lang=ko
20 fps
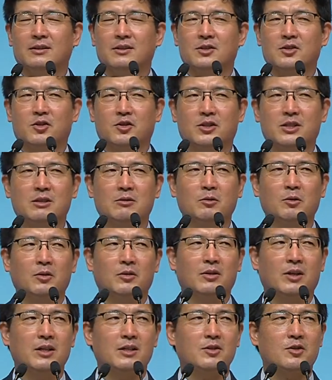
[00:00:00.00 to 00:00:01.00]
저 친구는
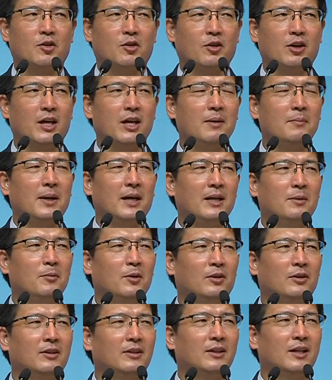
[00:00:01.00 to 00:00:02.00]
어떻게 저렇게 많이
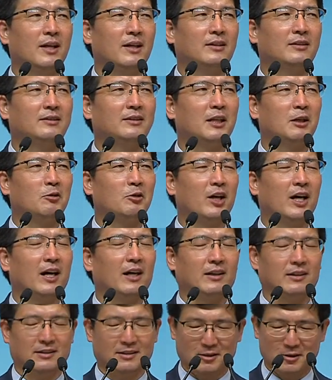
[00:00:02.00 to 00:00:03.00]
먹는데
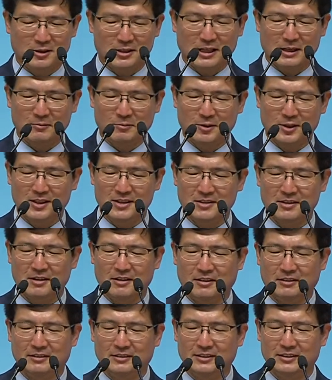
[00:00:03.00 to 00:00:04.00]
그대로야 그런 사람도
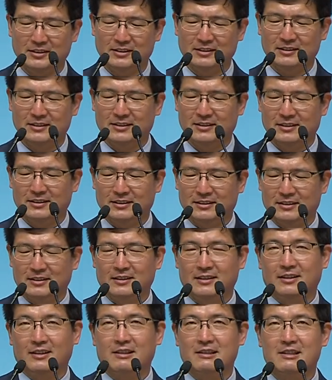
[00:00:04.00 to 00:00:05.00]
있어요
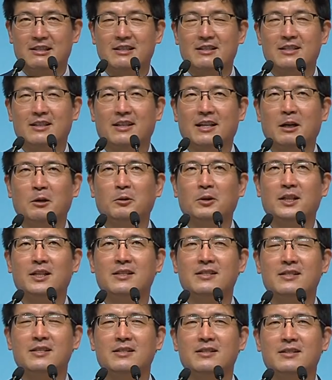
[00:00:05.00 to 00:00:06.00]
아, 진짜 타고난
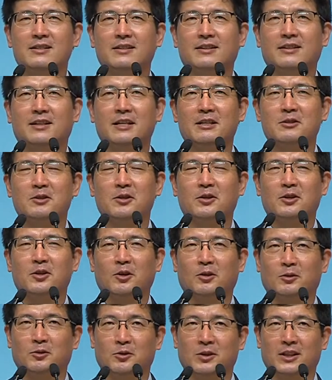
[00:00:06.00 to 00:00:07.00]
체질 그래서인
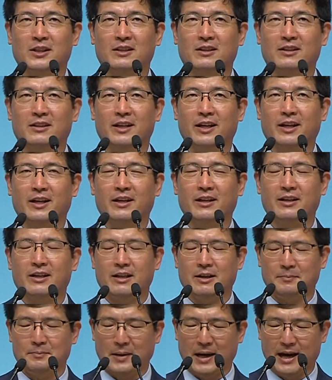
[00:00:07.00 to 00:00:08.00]
경우도 있는데
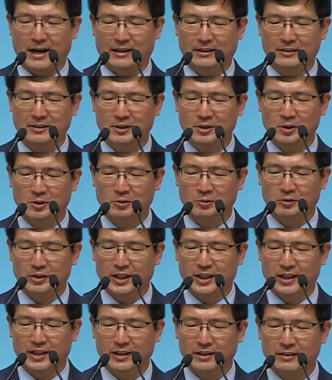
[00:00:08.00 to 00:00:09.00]
많은
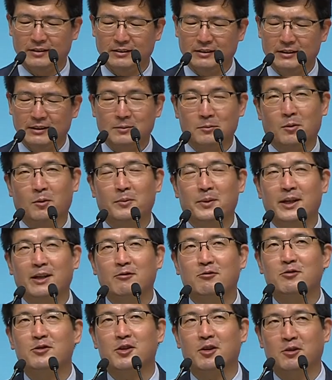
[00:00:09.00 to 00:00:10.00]
경우에 몸의
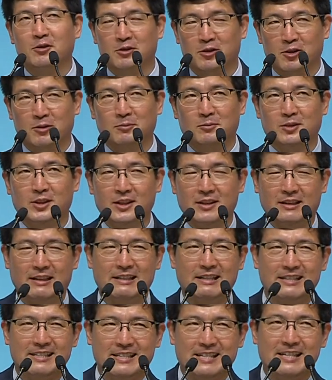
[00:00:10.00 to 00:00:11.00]
구성 성분인
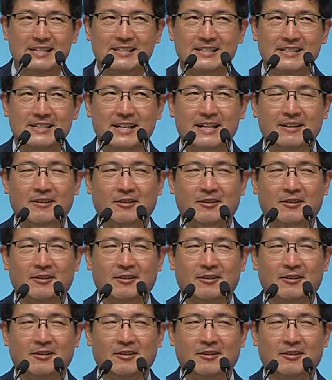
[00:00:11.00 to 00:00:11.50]
체질의